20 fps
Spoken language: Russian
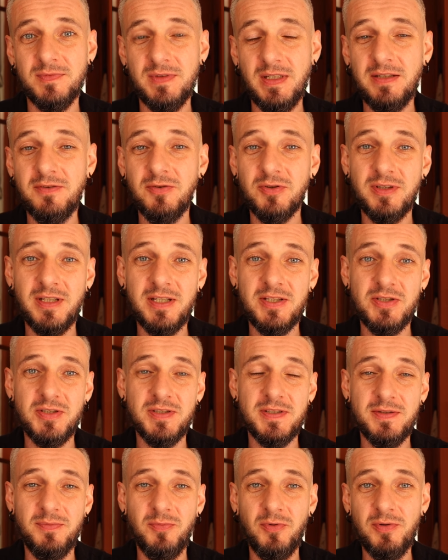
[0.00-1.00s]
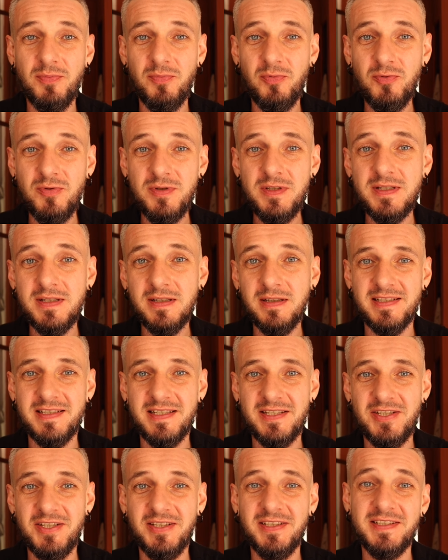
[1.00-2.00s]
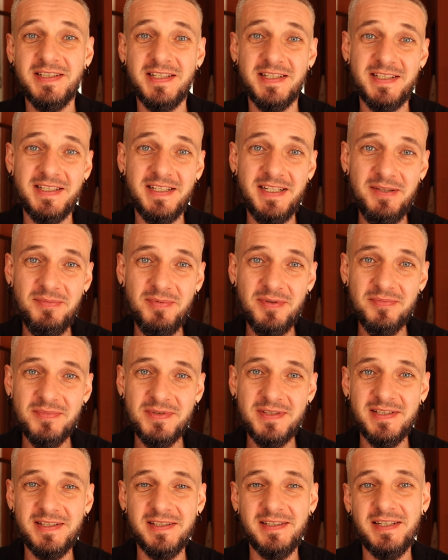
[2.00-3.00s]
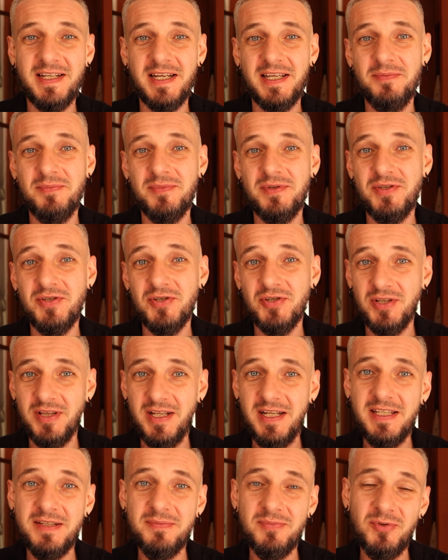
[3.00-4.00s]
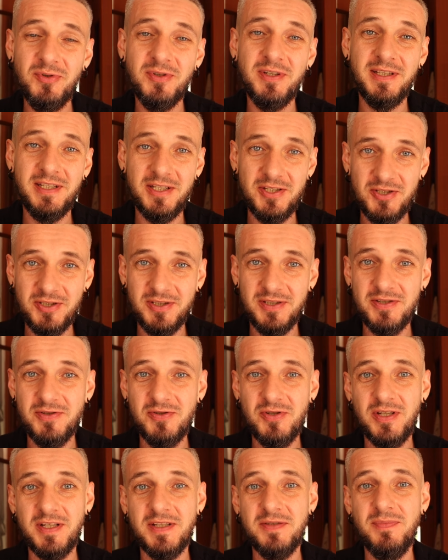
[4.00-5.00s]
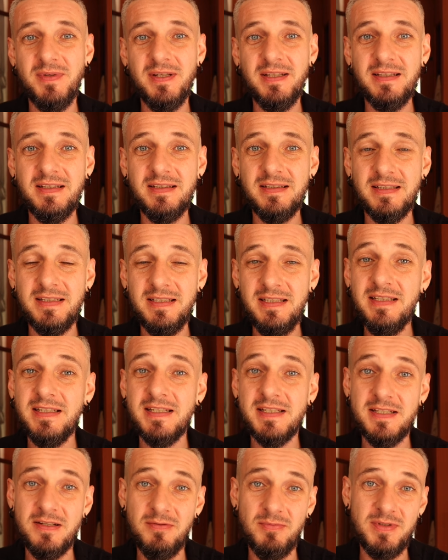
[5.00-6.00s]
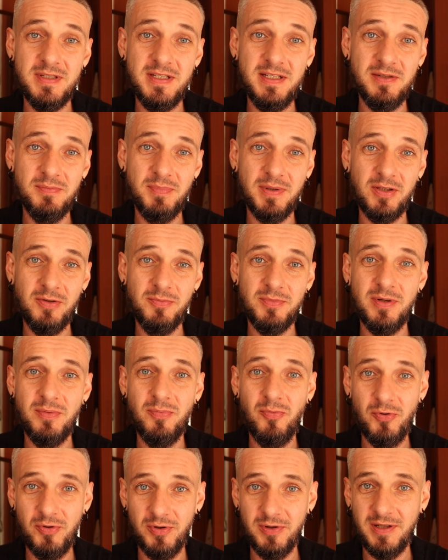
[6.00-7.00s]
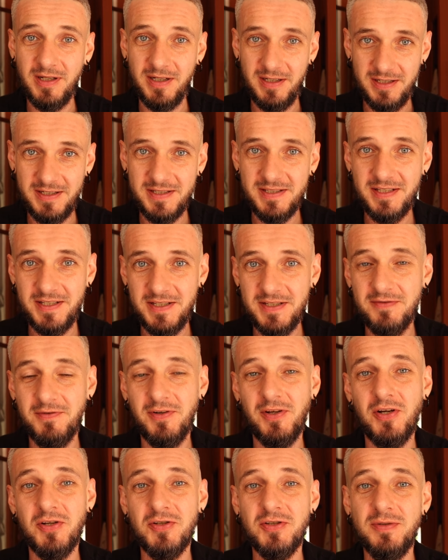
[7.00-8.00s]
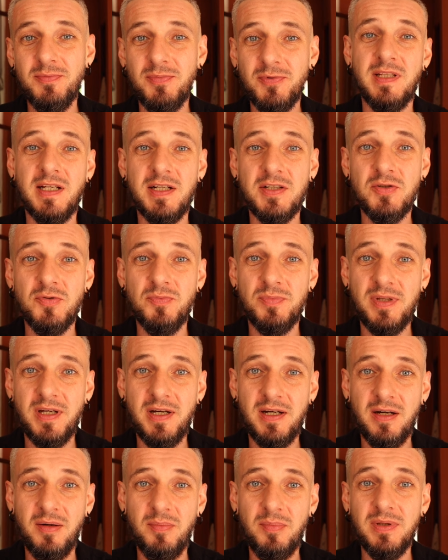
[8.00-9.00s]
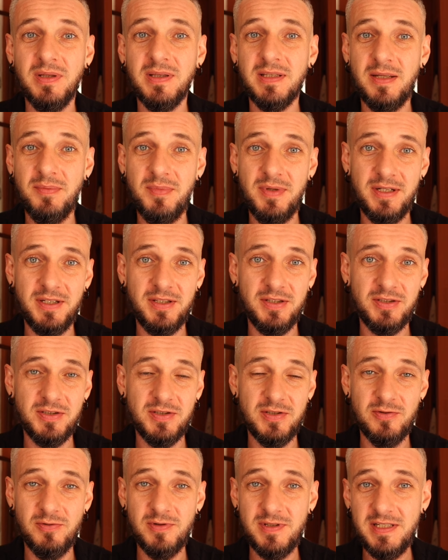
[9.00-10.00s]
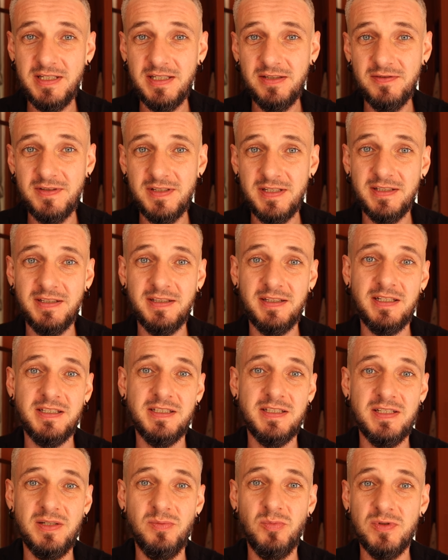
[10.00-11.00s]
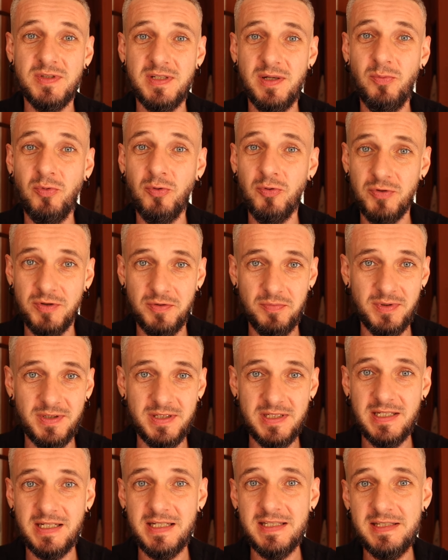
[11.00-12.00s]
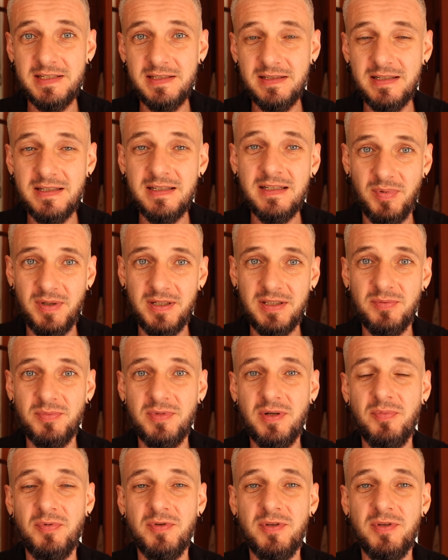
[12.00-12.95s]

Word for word: Так вот начался мой путь. Сначала со скрипом, с э, каким-то нежеланием, но ну, я начал изучать методы, и на самом деле потом я понял как раз-таки свои ошибки. Также у меня было намерение консультировать, это как-то само собой уже происходило, поэтому я